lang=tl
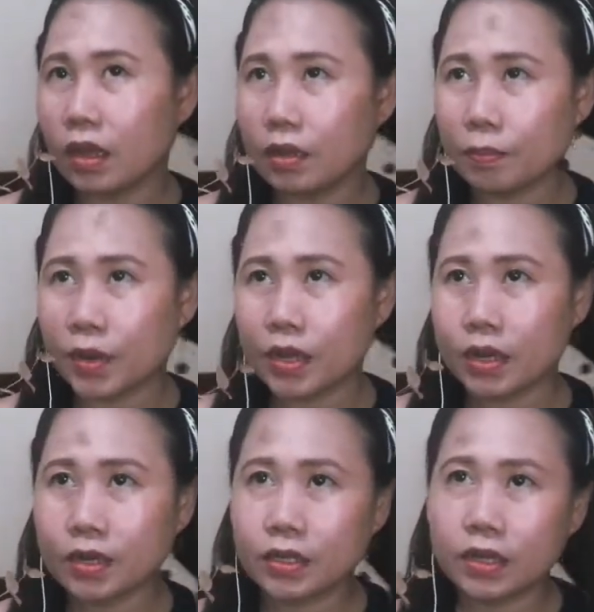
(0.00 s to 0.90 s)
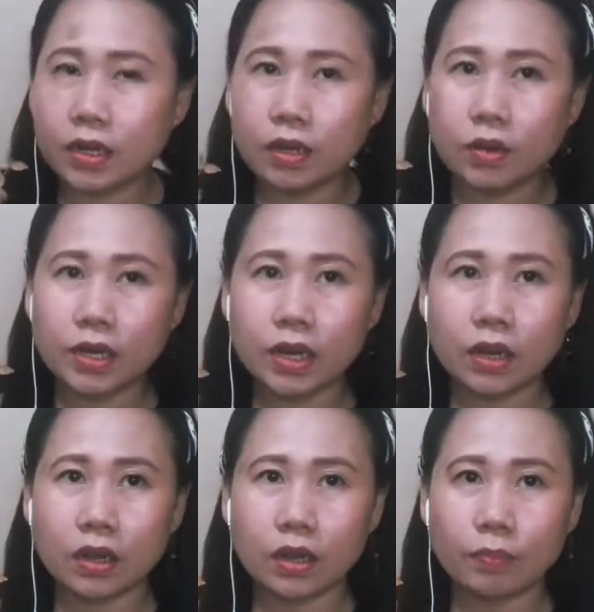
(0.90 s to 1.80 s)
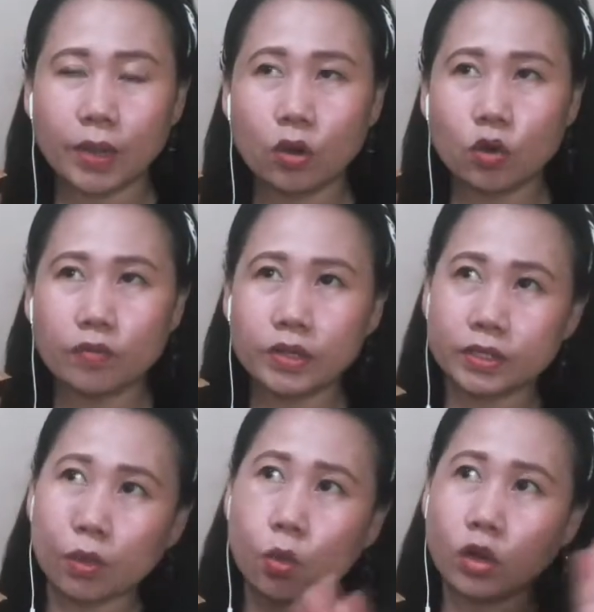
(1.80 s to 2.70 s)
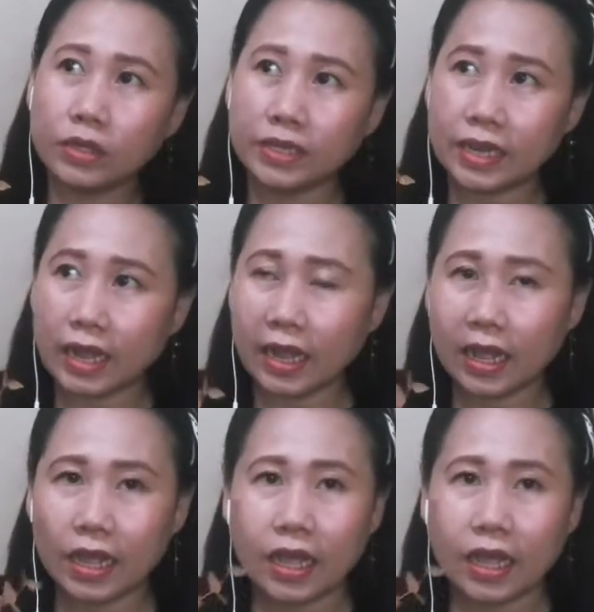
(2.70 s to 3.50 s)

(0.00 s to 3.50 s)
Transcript: parang ginagawa nilang pang-cover sa wall nila.